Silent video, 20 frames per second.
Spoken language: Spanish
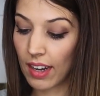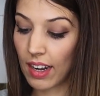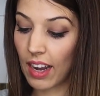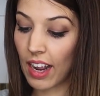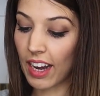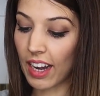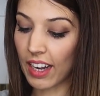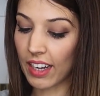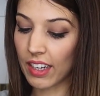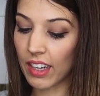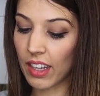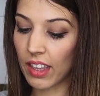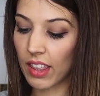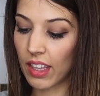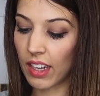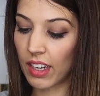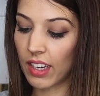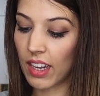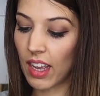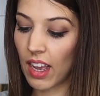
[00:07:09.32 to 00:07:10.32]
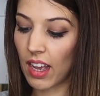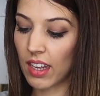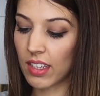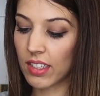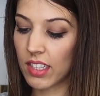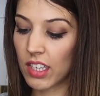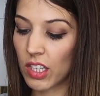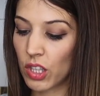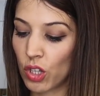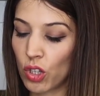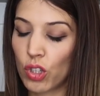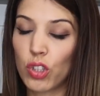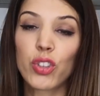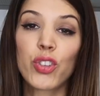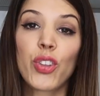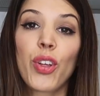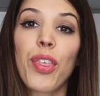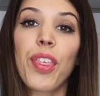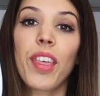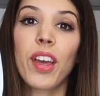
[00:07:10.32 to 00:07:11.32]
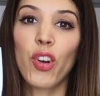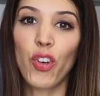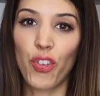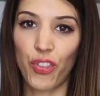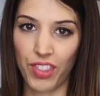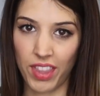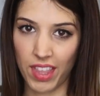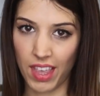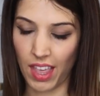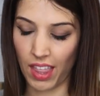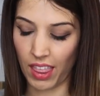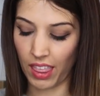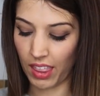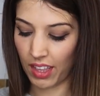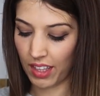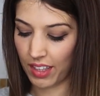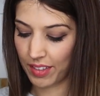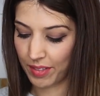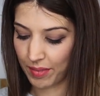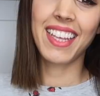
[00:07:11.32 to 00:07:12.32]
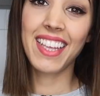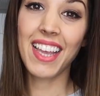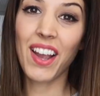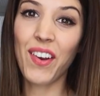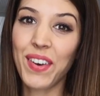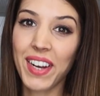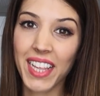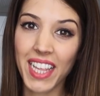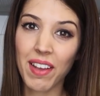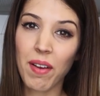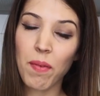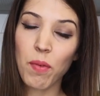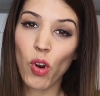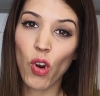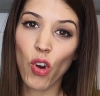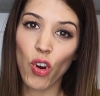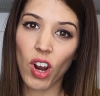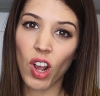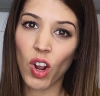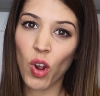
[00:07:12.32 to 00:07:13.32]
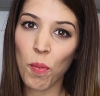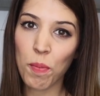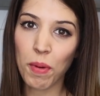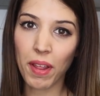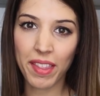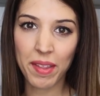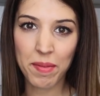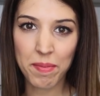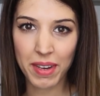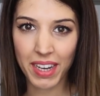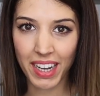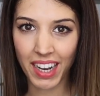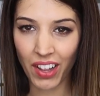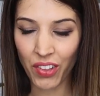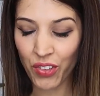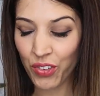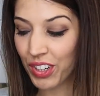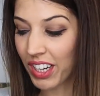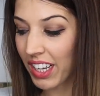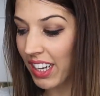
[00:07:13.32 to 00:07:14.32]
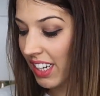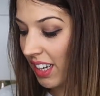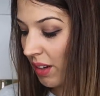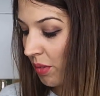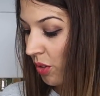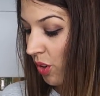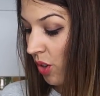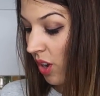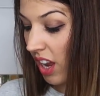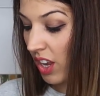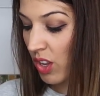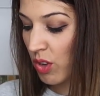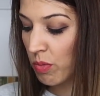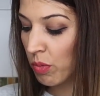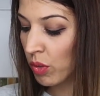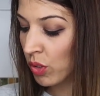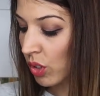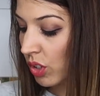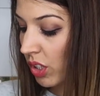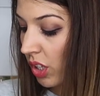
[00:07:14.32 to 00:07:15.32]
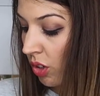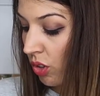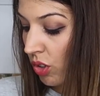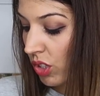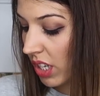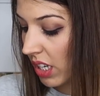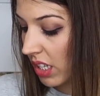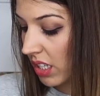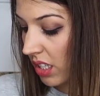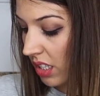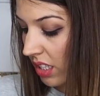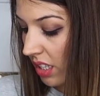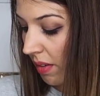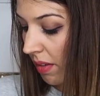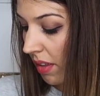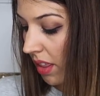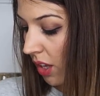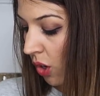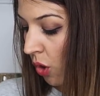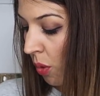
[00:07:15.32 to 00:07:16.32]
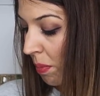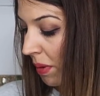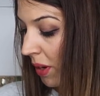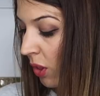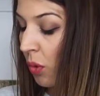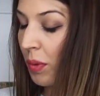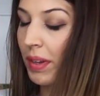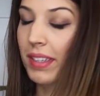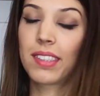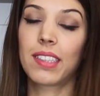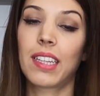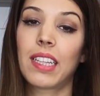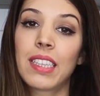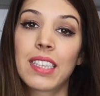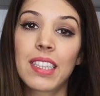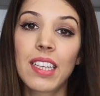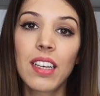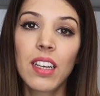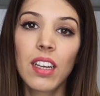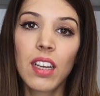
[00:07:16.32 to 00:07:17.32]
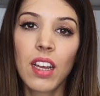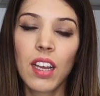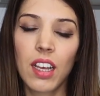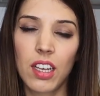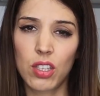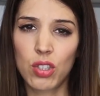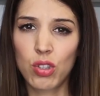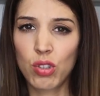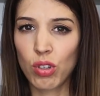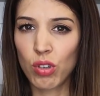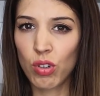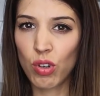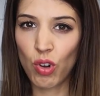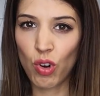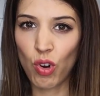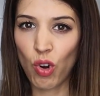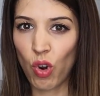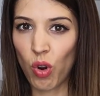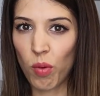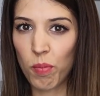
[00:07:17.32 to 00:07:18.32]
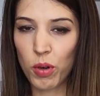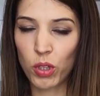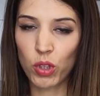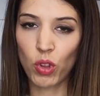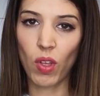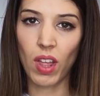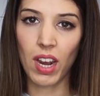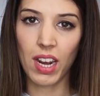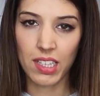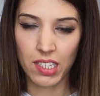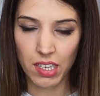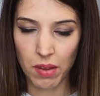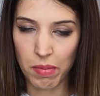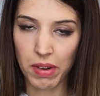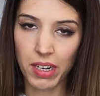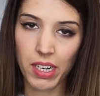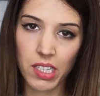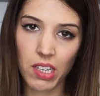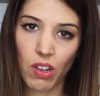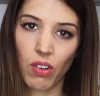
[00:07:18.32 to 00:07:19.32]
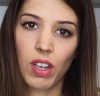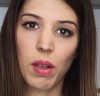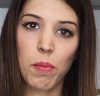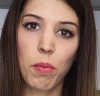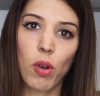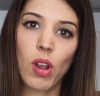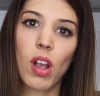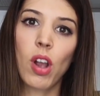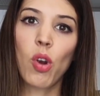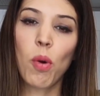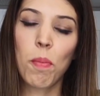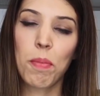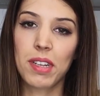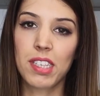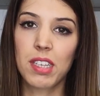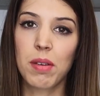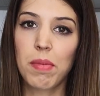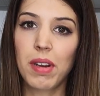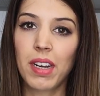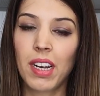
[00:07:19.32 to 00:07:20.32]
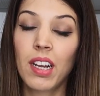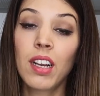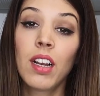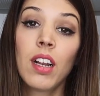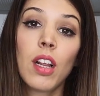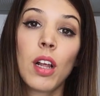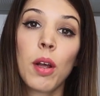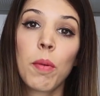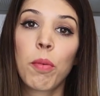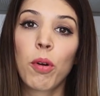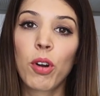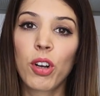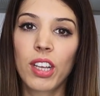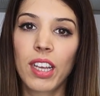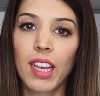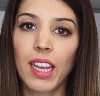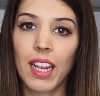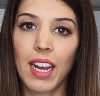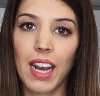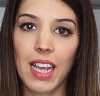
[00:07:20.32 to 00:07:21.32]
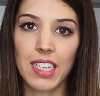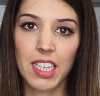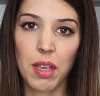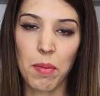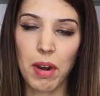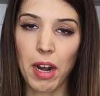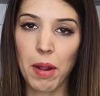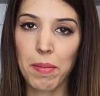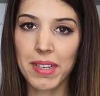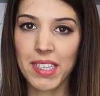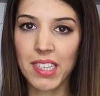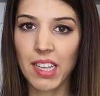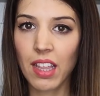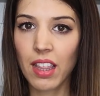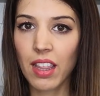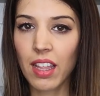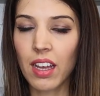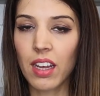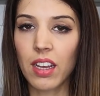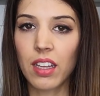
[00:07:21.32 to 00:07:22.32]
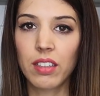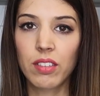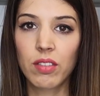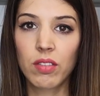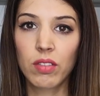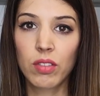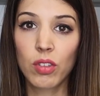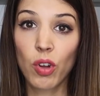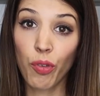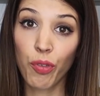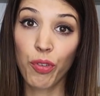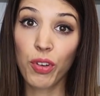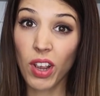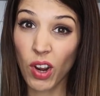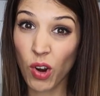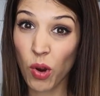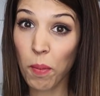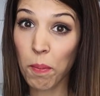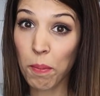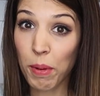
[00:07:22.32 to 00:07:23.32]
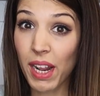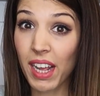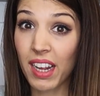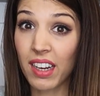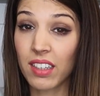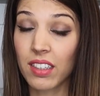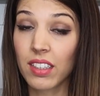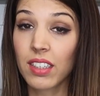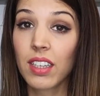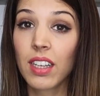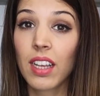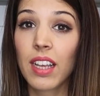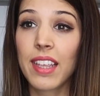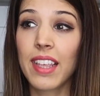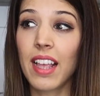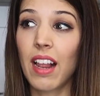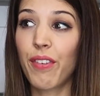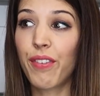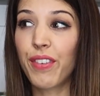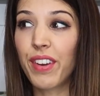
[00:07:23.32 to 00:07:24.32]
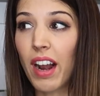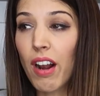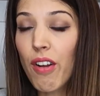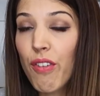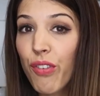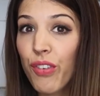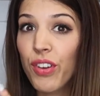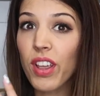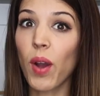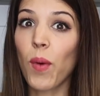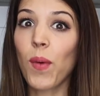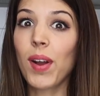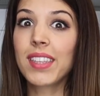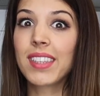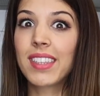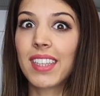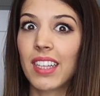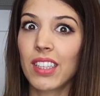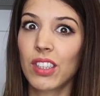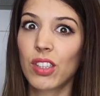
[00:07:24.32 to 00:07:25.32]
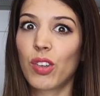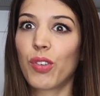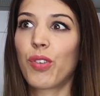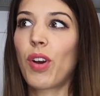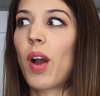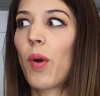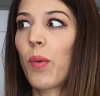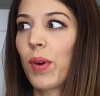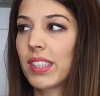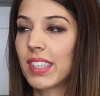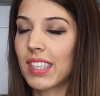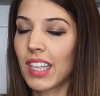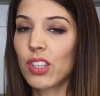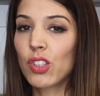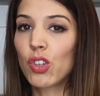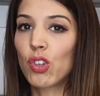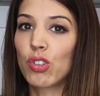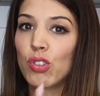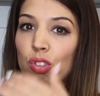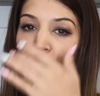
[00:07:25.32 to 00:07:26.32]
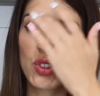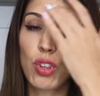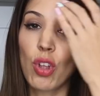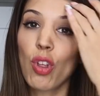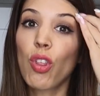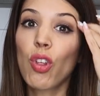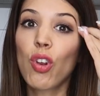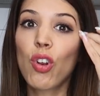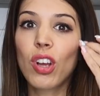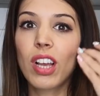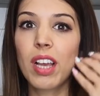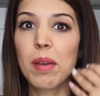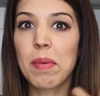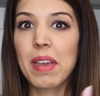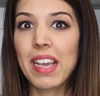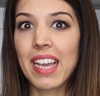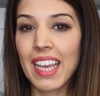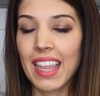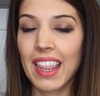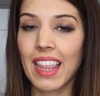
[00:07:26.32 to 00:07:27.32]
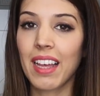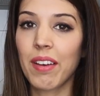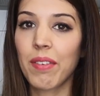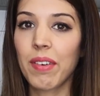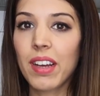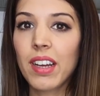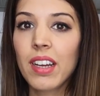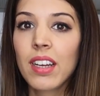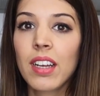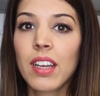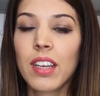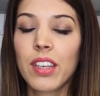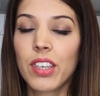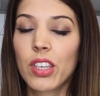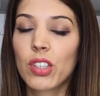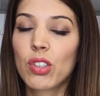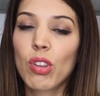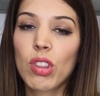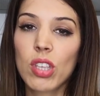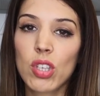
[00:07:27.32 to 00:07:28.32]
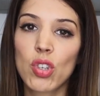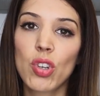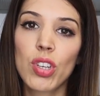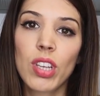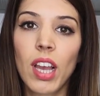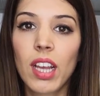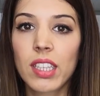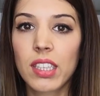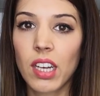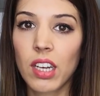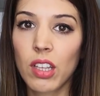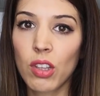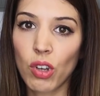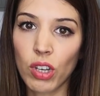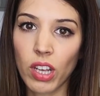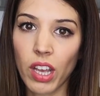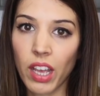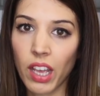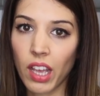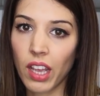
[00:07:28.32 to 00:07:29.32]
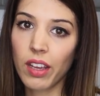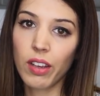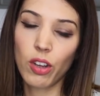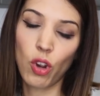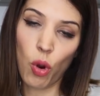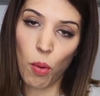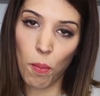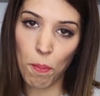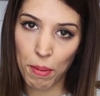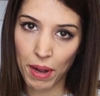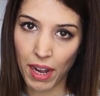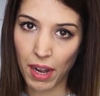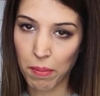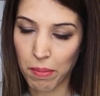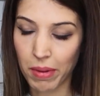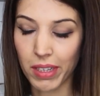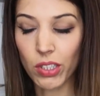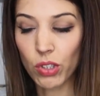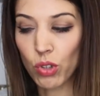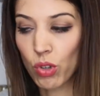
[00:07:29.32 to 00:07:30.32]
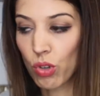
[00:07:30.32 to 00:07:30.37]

en la carnicería han sido 12,10 y ahora ya vamos con la compra de Mercadona, que bueno, hay un montón de cosas, esta vez he comprado bastante. Esto no lo compro todas las semanas, aunque ponga compra semanal, porque la semana pasada no fui a comprar y al final fui aguantando, aguantando con todo lo que me quedaba y entonces hoy he tenido que comprar más